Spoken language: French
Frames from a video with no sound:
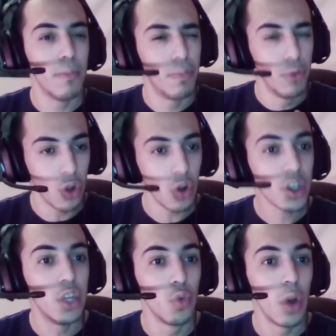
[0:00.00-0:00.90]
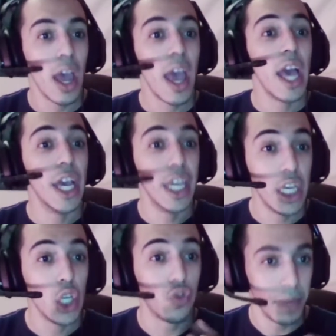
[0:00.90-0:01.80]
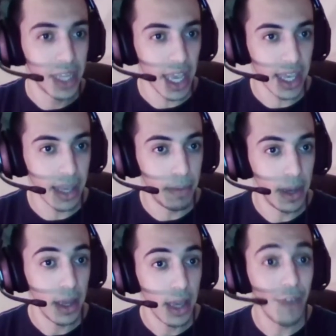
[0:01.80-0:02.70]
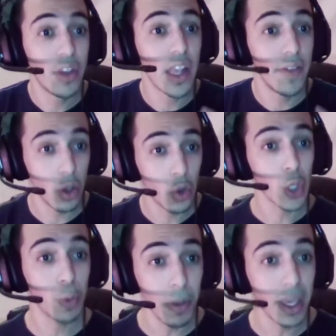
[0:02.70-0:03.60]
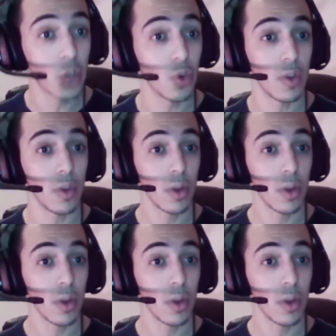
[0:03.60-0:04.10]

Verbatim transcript: plus tranquillou, et je vous mettrai un gameplay. Et vous savez que quand je promets quelque chose,